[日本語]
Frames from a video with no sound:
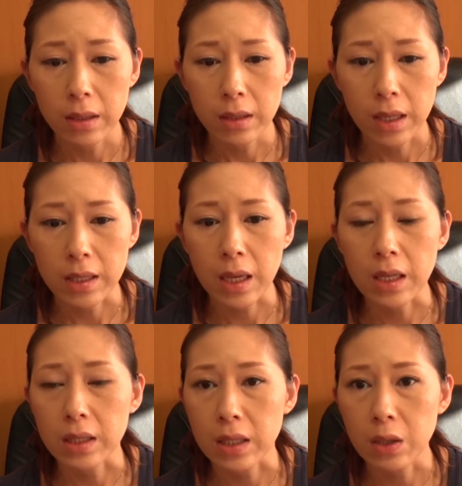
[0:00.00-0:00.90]

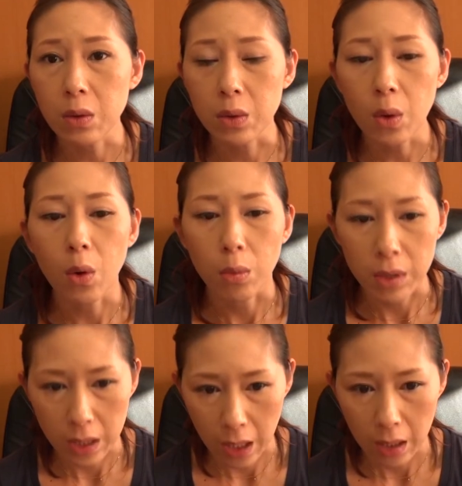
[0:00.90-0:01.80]
デザイン自由のお
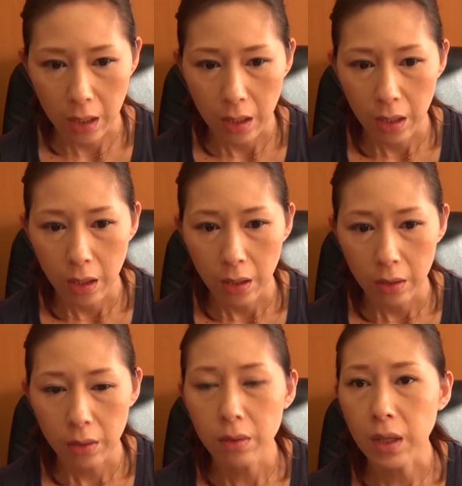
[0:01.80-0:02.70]
店
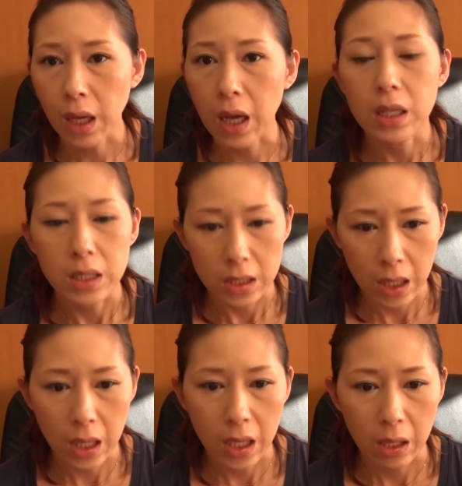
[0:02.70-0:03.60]
というような感じ
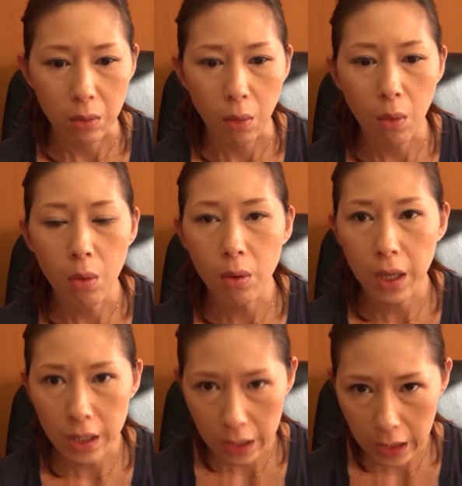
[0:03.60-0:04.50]
で、えっ、ー、と、大
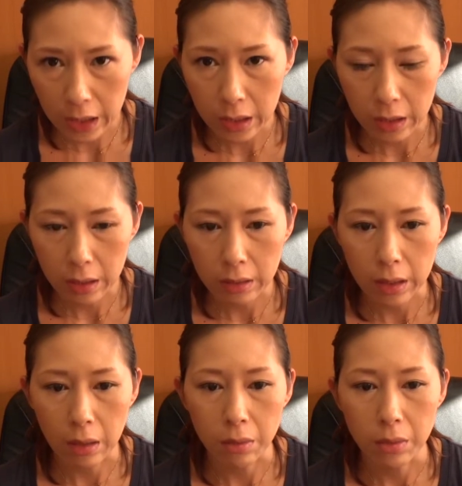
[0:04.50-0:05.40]
垣っていっ
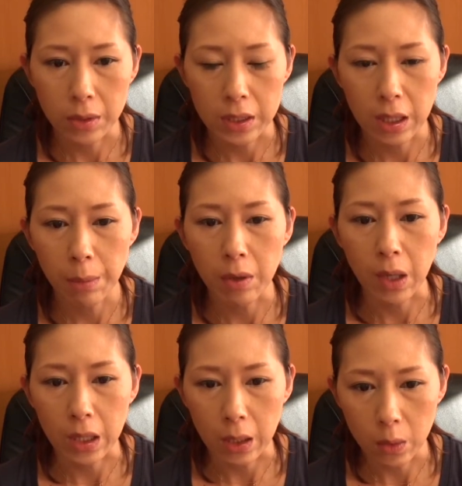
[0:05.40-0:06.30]
た風に調べる
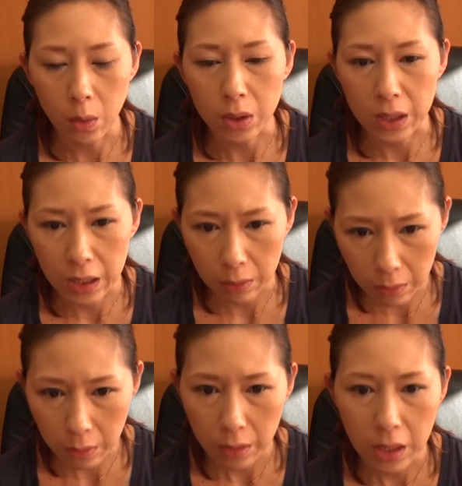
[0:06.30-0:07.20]
方と、岐
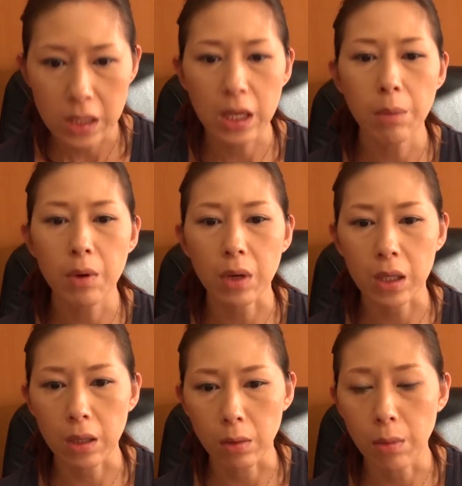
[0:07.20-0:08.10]
阜で調べる
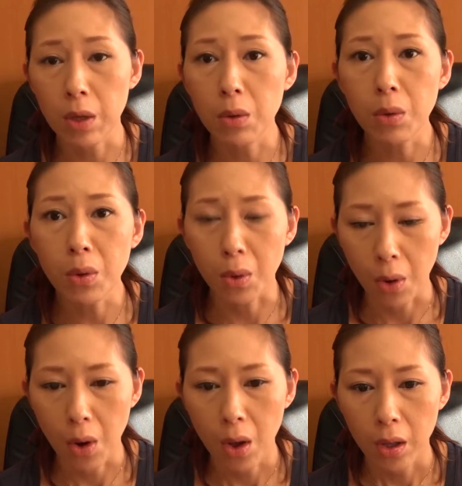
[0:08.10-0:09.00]
方の、まあ、両
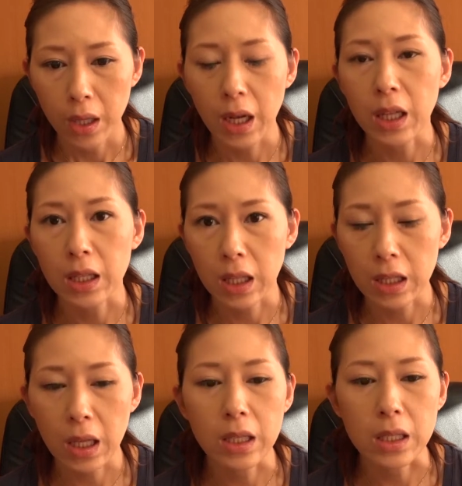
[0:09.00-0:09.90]
方狙って
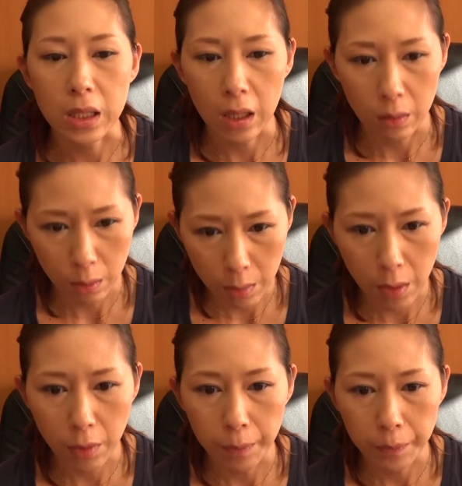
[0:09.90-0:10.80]
いたんですけれど
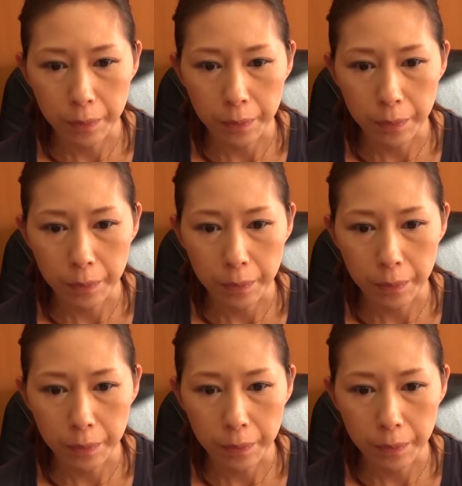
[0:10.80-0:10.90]
も、